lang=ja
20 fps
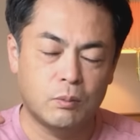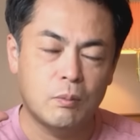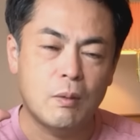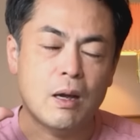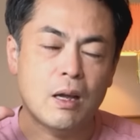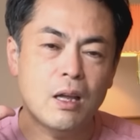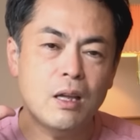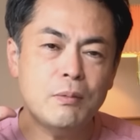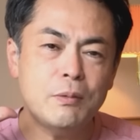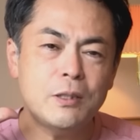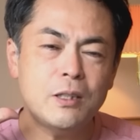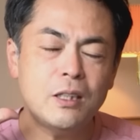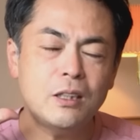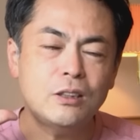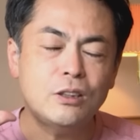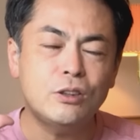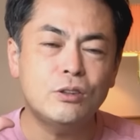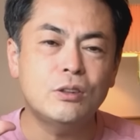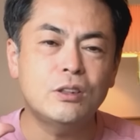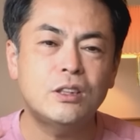まあ、
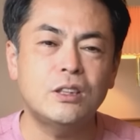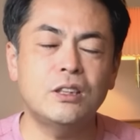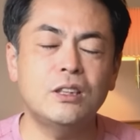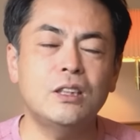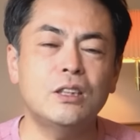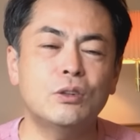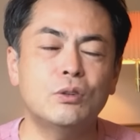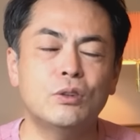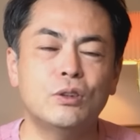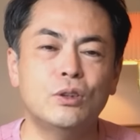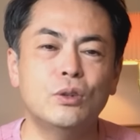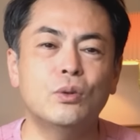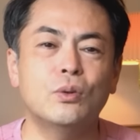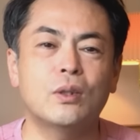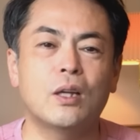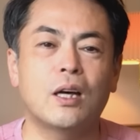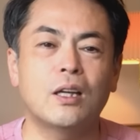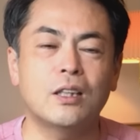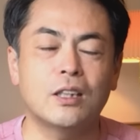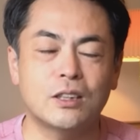エビデンスにしにくい
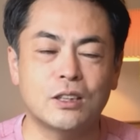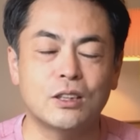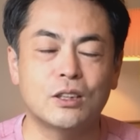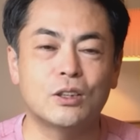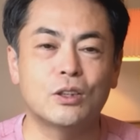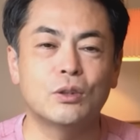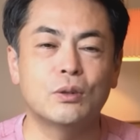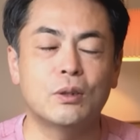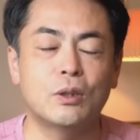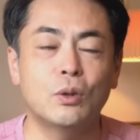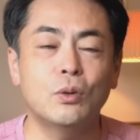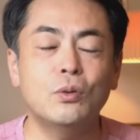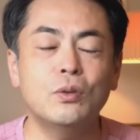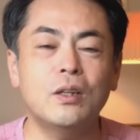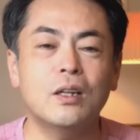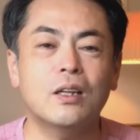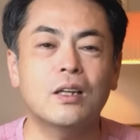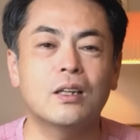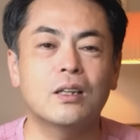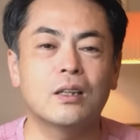ような話っていうのは世の
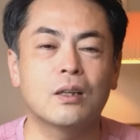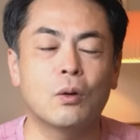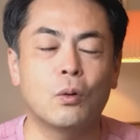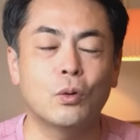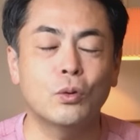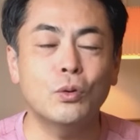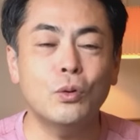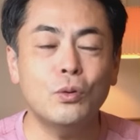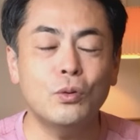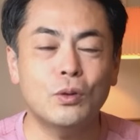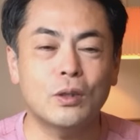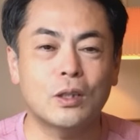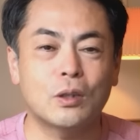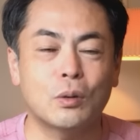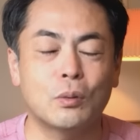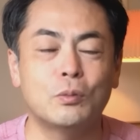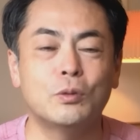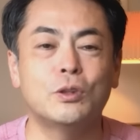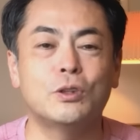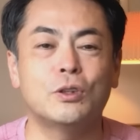中ほとんどだ
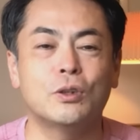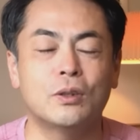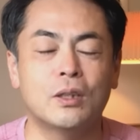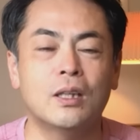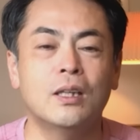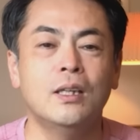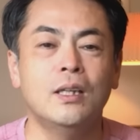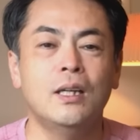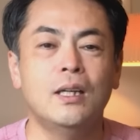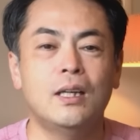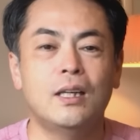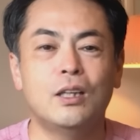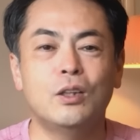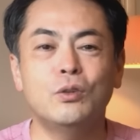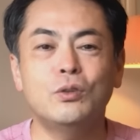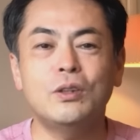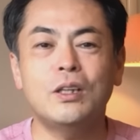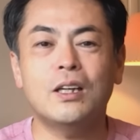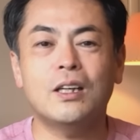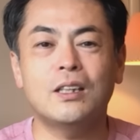と思うんですよね。
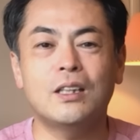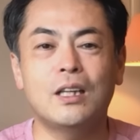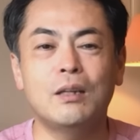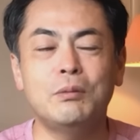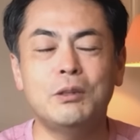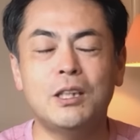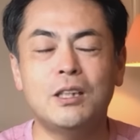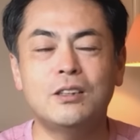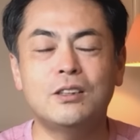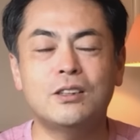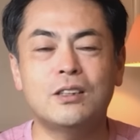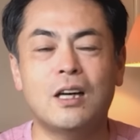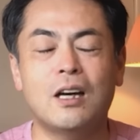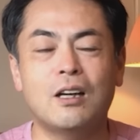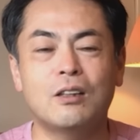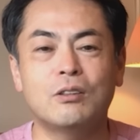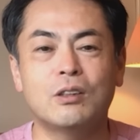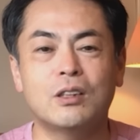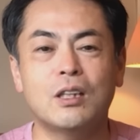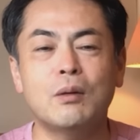世の中でエビデンス
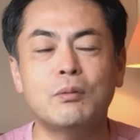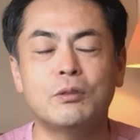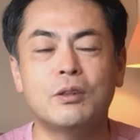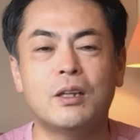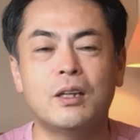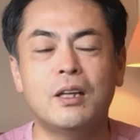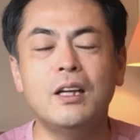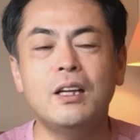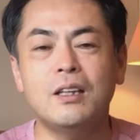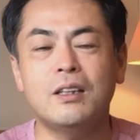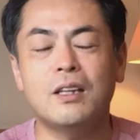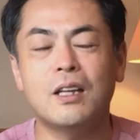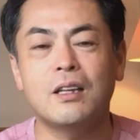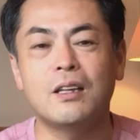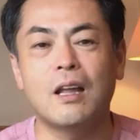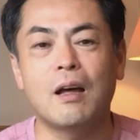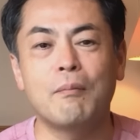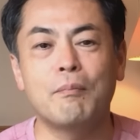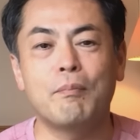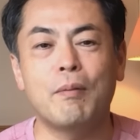があるのは多分ね、0.
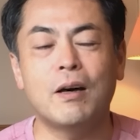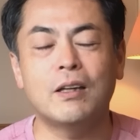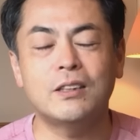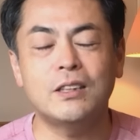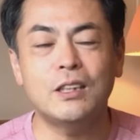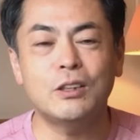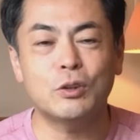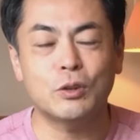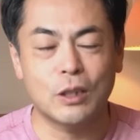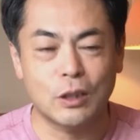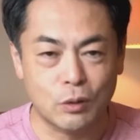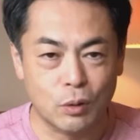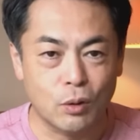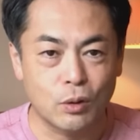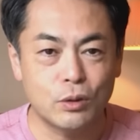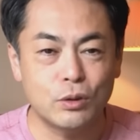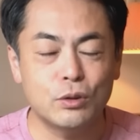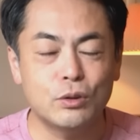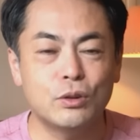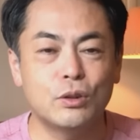何%だと
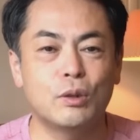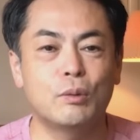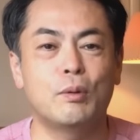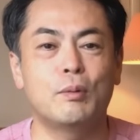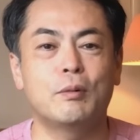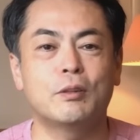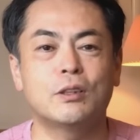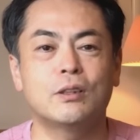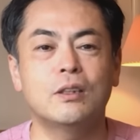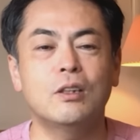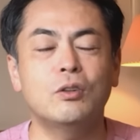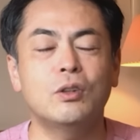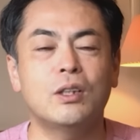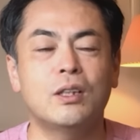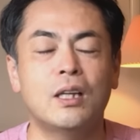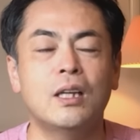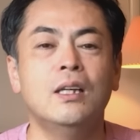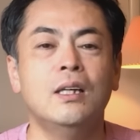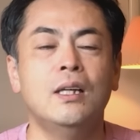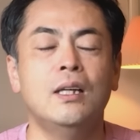いうふうに思います。なので
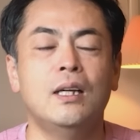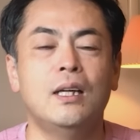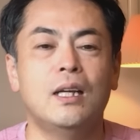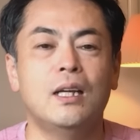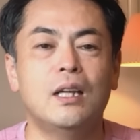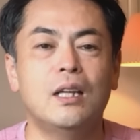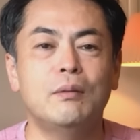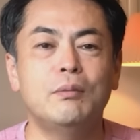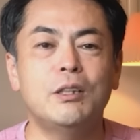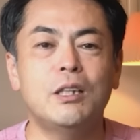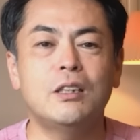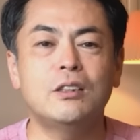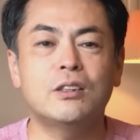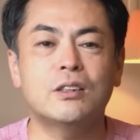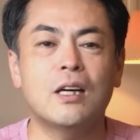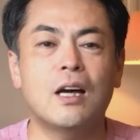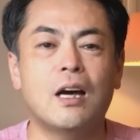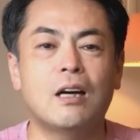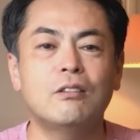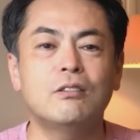ね、
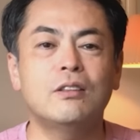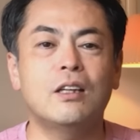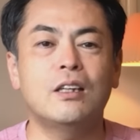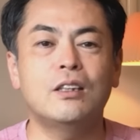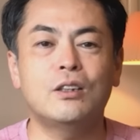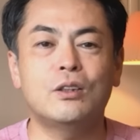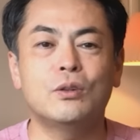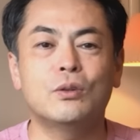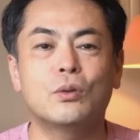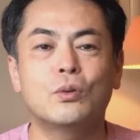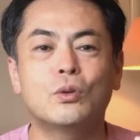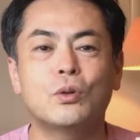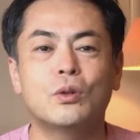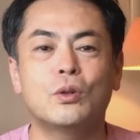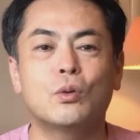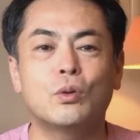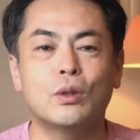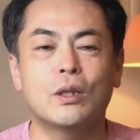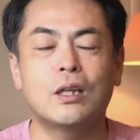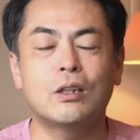エビデンスがあるないっていうこと
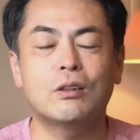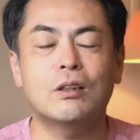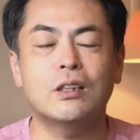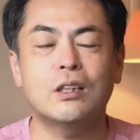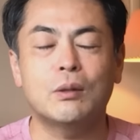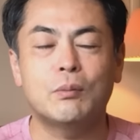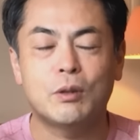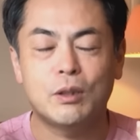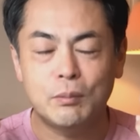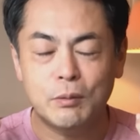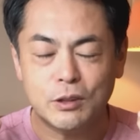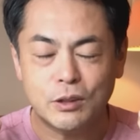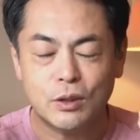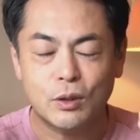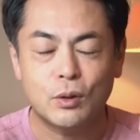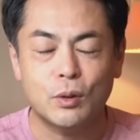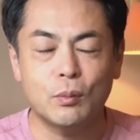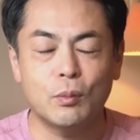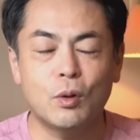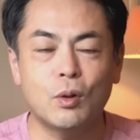にこだわる方もいます
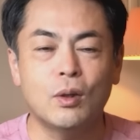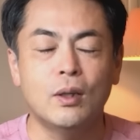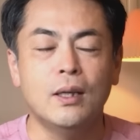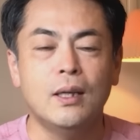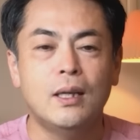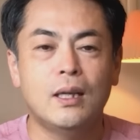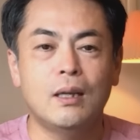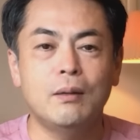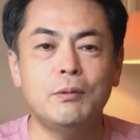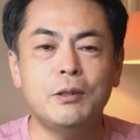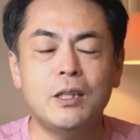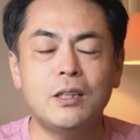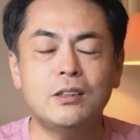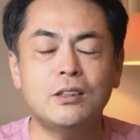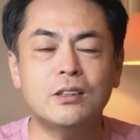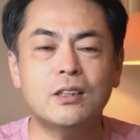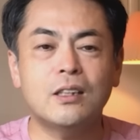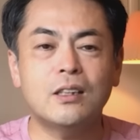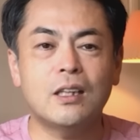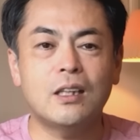けども、
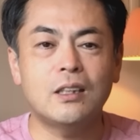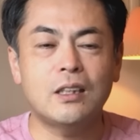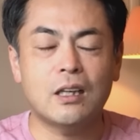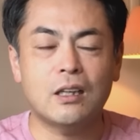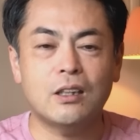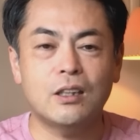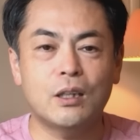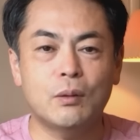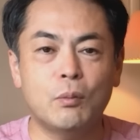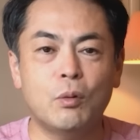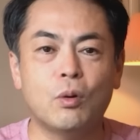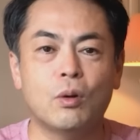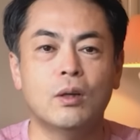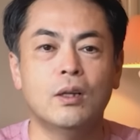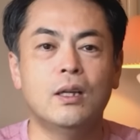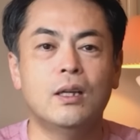エビデンスがない中でも、